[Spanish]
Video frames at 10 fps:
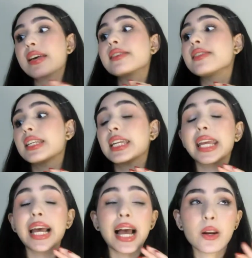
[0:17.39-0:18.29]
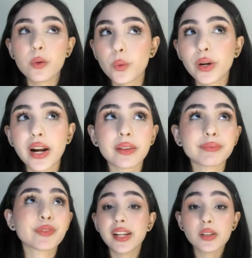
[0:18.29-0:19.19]
si tienen alguna,
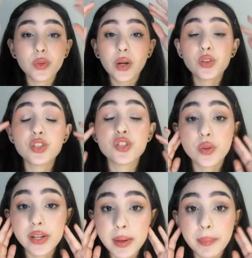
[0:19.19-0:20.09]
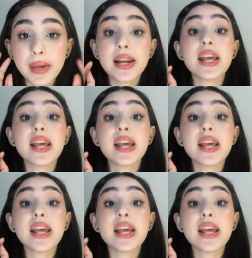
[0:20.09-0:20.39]
alguna condición en la piel,